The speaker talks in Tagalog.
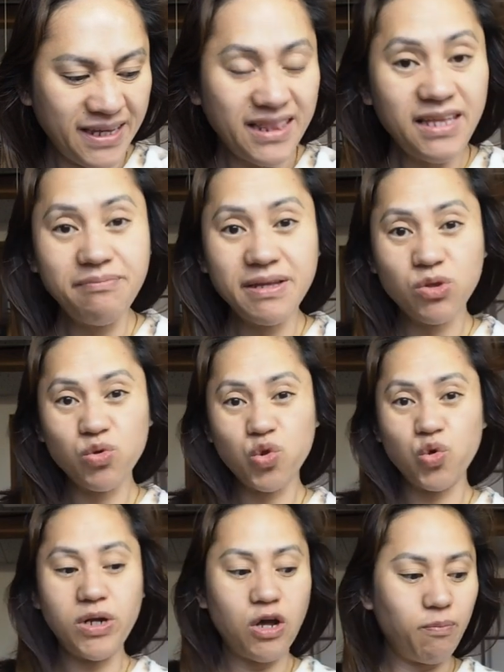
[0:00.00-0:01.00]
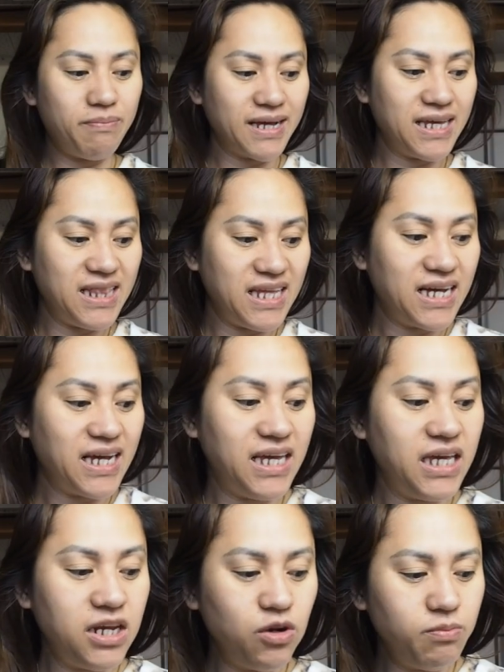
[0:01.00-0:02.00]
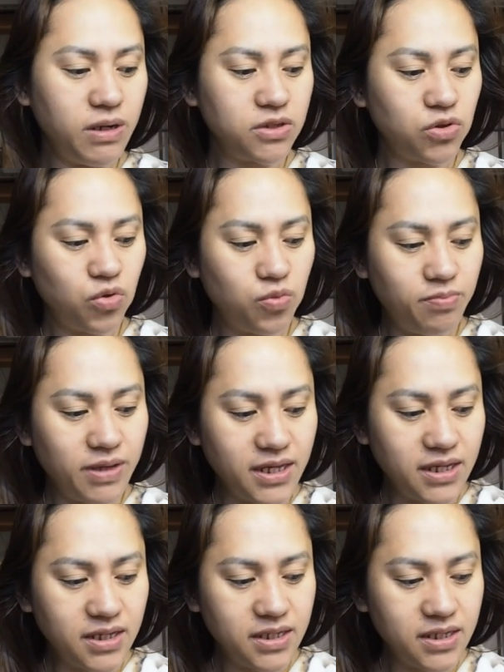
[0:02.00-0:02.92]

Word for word: hindi matutunaw pag hindi ka iinom ng tubig.